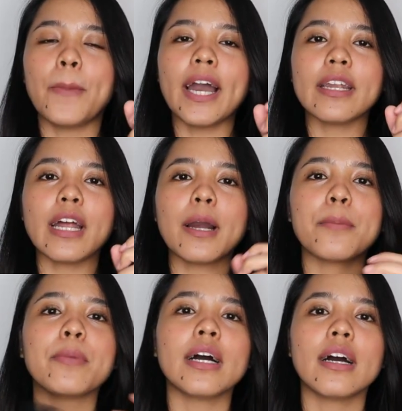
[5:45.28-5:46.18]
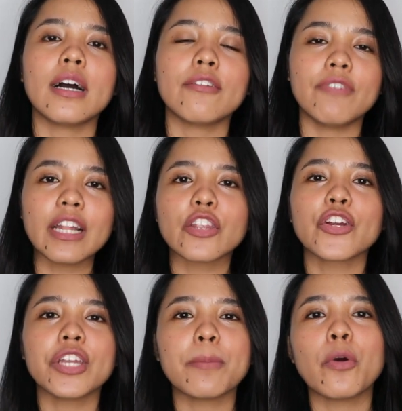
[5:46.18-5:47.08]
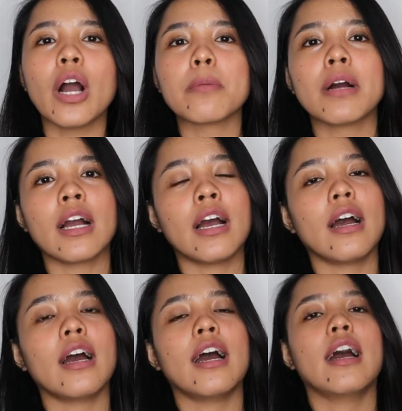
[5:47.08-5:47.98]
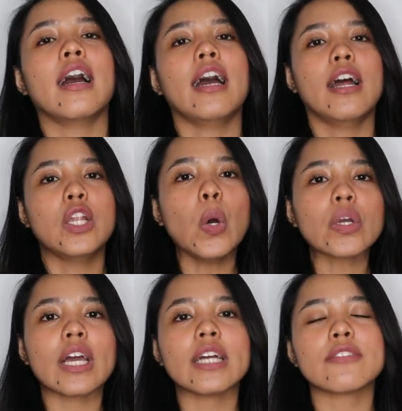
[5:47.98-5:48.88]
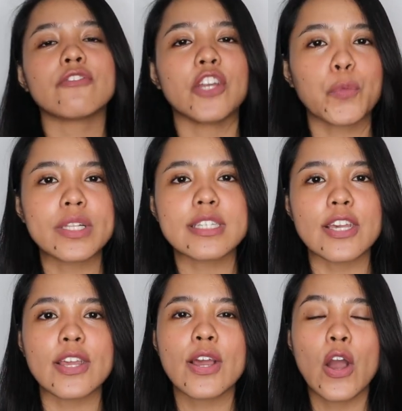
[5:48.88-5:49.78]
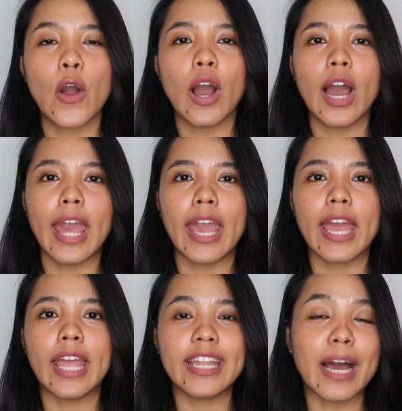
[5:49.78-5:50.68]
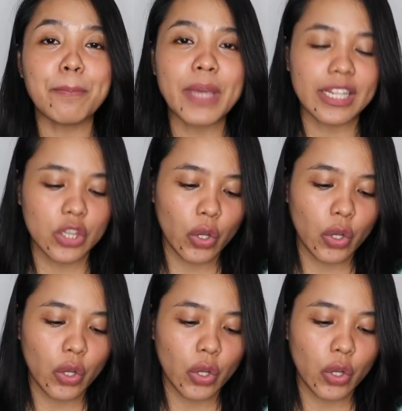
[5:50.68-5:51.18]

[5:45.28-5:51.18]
para ma-filter nimo ang mga low-cut frequency and ambient